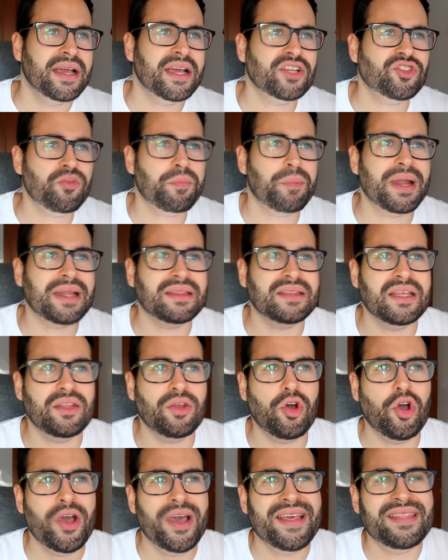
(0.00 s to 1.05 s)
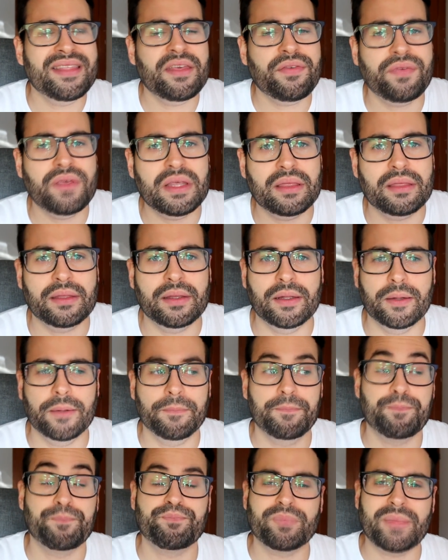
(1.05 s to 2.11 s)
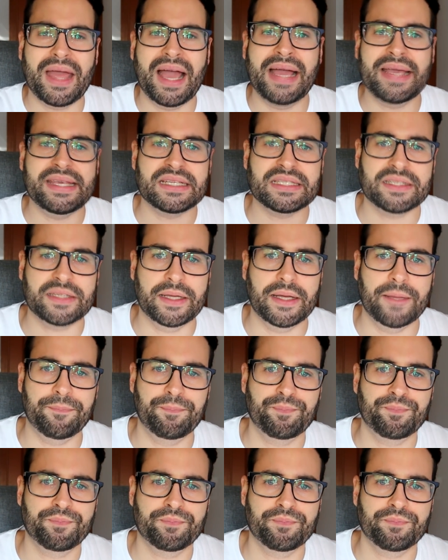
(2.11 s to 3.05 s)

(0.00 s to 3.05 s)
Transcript: que es un partido difícil? Ahí está.